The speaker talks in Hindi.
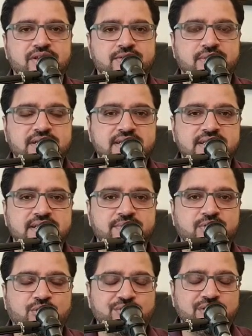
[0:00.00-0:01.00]
स्पेशली
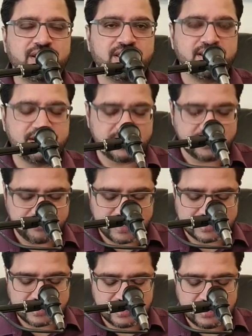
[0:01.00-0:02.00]
जब कोविड की जो जो
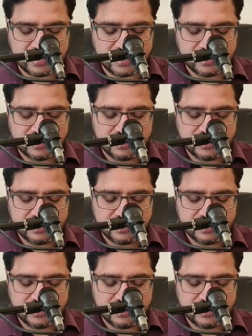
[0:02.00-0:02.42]
वैक्सीन है